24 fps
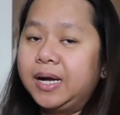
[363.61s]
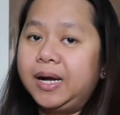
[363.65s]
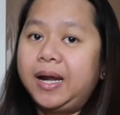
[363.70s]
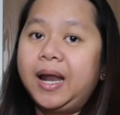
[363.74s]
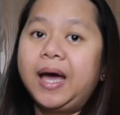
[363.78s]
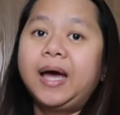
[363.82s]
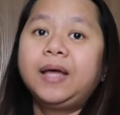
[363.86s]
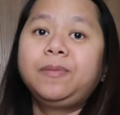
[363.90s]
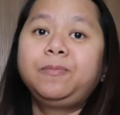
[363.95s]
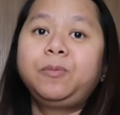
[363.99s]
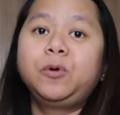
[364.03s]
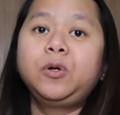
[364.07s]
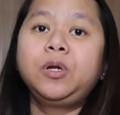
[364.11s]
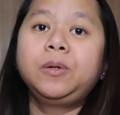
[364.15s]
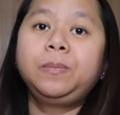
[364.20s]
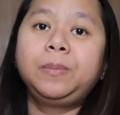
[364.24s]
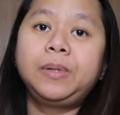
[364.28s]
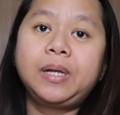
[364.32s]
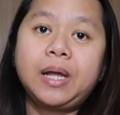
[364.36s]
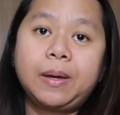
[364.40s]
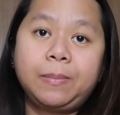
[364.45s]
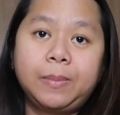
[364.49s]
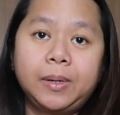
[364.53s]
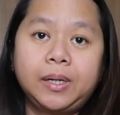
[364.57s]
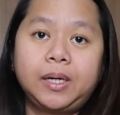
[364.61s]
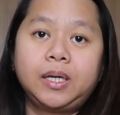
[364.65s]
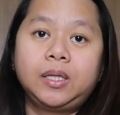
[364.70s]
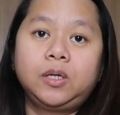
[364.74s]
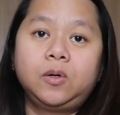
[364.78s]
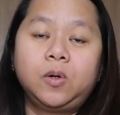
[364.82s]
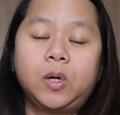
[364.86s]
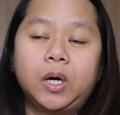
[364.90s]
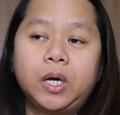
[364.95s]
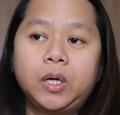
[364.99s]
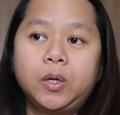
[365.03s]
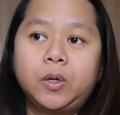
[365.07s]
Lahat po ng binabanggit
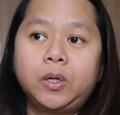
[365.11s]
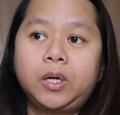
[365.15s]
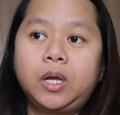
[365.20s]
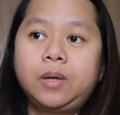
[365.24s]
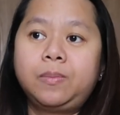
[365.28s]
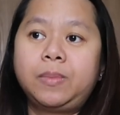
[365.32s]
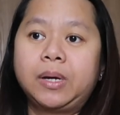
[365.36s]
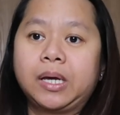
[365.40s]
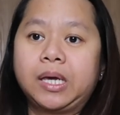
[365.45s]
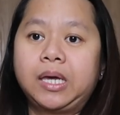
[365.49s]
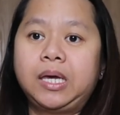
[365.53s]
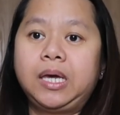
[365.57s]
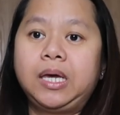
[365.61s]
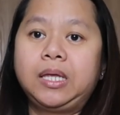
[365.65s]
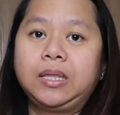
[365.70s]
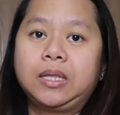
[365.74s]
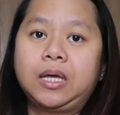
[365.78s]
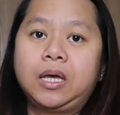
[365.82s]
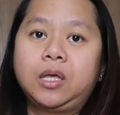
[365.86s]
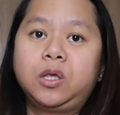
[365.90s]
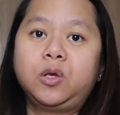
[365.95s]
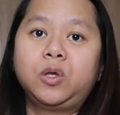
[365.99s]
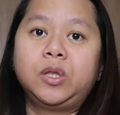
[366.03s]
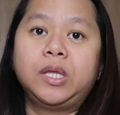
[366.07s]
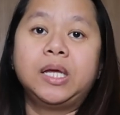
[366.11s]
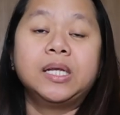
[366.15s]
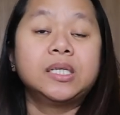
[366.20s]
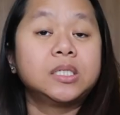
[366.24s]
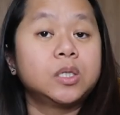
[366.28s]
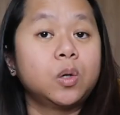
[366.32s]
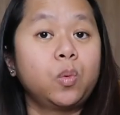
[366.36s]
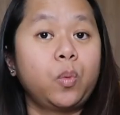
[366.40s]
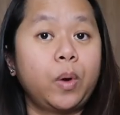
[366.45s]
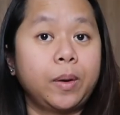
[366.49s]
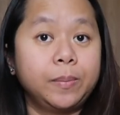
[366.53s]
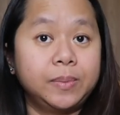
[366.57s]
ko ngayon ay makikita nyo din
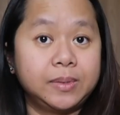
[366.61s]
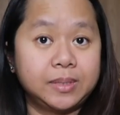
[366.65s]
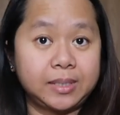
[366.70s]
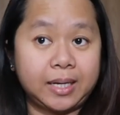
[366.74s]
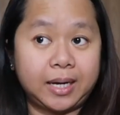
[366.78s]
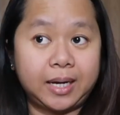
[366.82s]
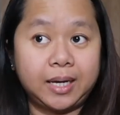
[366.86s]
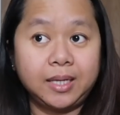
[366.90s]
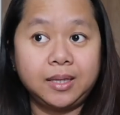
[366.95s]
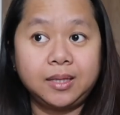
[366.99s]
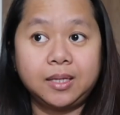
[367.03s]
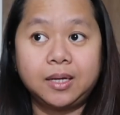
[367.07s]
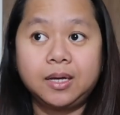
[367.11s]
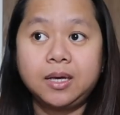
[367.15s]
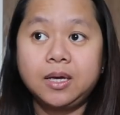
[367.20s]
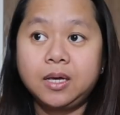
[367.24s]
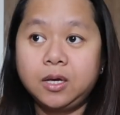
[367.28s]
sa website.